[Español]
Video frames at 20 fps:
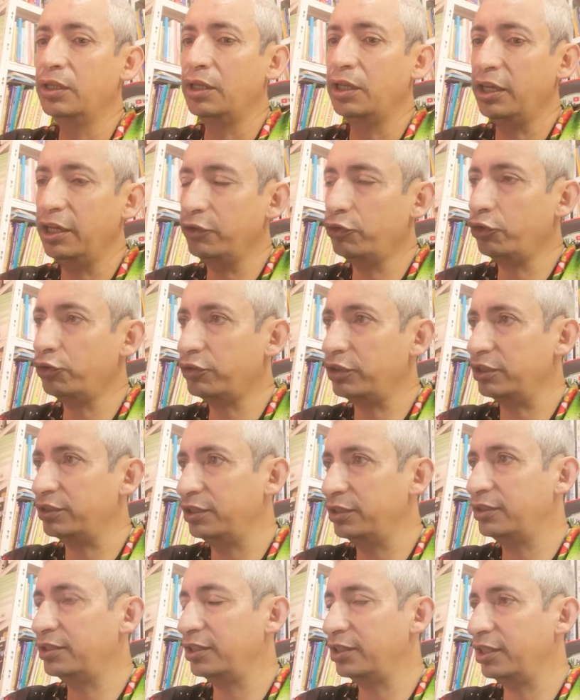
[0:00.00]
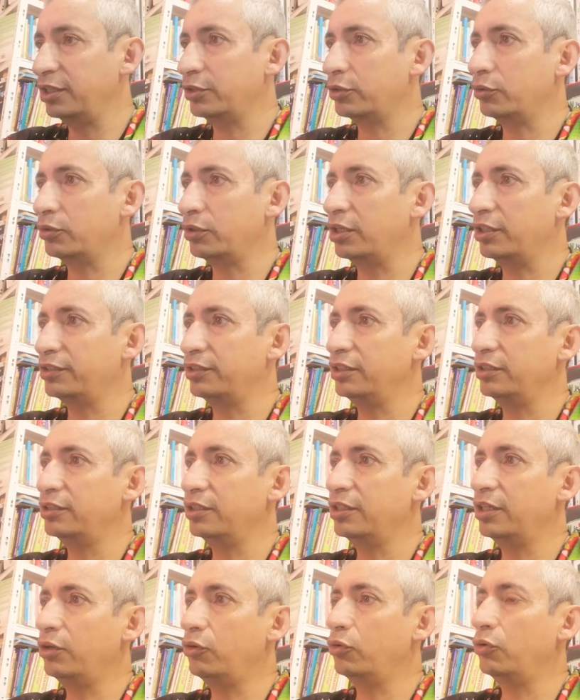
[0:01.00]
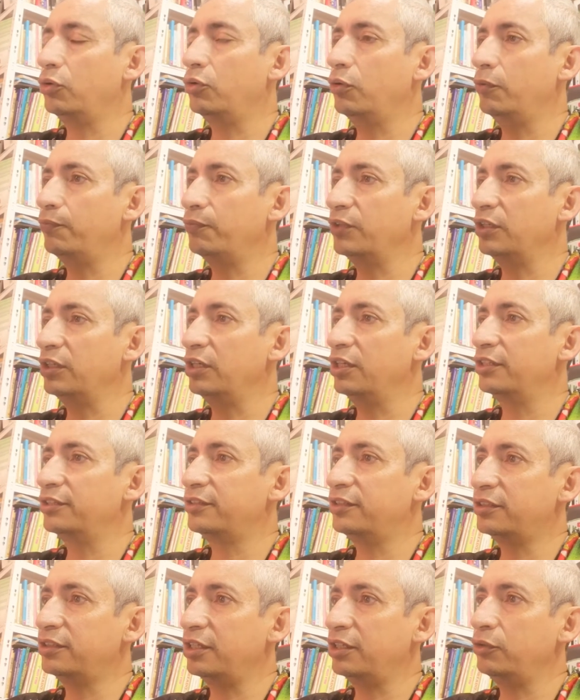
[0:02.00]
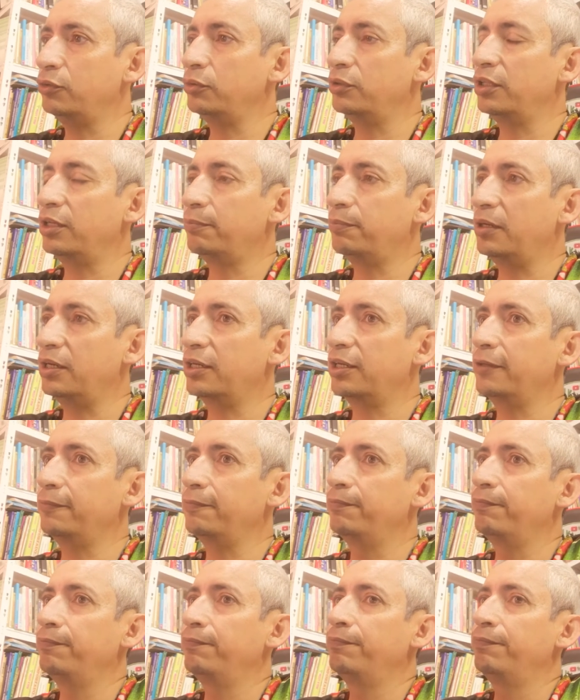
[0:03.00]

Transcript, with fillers: Eso existe dentro del aceite de coco y este te ayuda para